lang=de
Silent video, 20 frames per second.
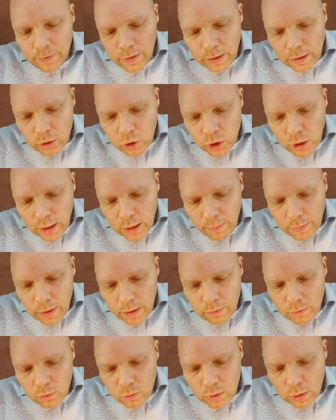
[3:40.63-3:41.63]
Ich schreibe
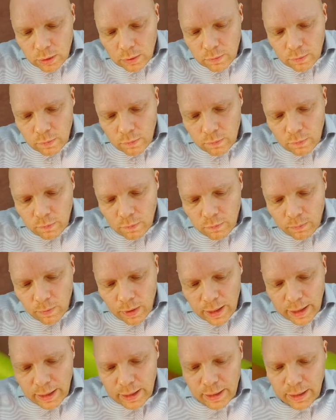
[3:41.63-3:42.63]
also die
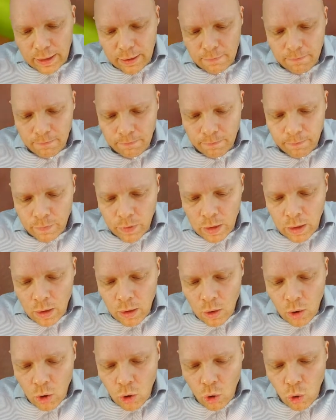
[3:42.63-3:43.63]
2 hin
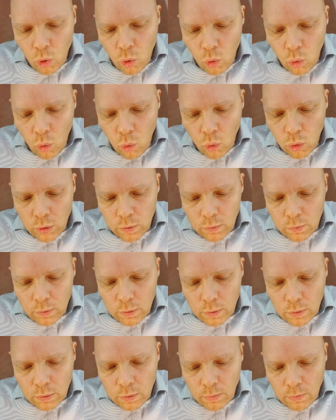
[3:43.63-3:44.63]
und
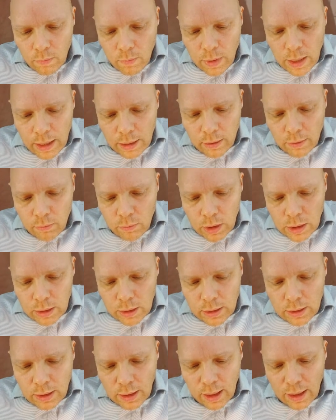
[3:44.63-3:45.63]
merke mir
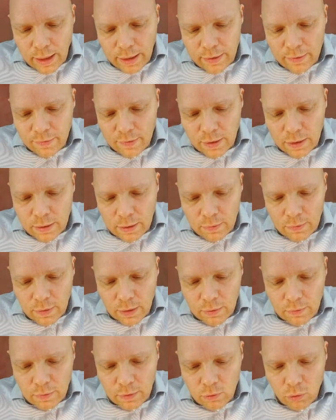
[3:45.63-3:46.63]
die 30, denn
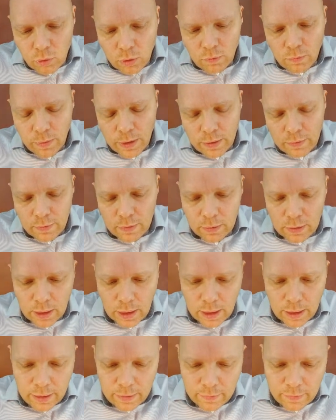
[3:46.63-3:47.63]
60 durch 2 sind
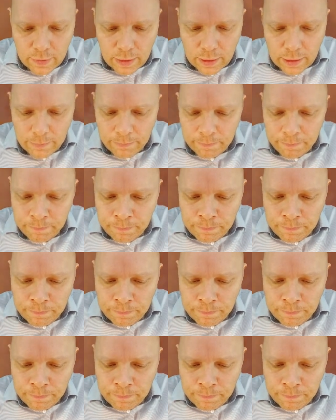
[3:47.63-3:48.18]
30.